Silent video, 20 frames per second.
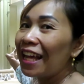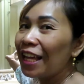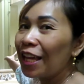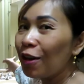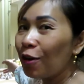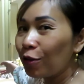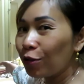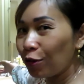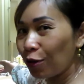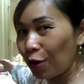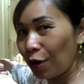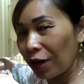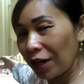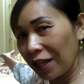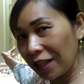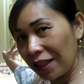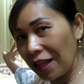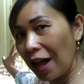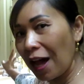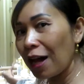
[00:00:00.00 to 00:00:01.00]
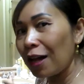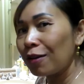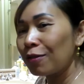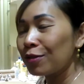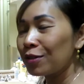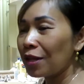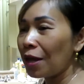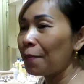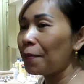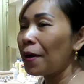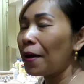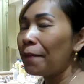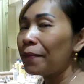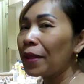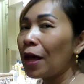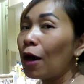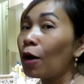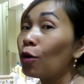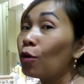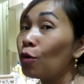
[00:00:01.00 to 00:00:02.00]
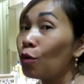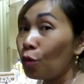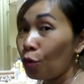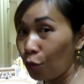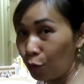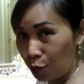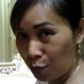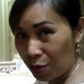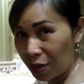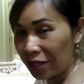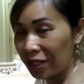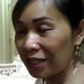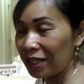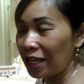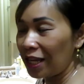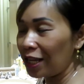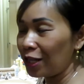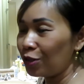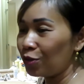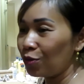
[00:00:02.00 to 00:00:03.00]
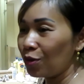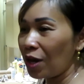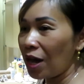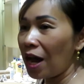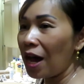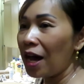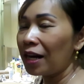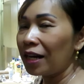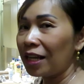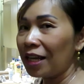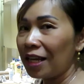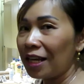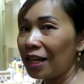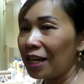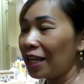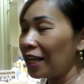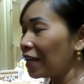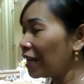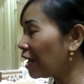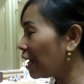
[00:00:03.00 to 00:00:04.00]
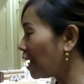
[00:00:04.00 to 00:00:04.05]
lagi kotor, kita harus apa? Aku bersihin juga hari ini.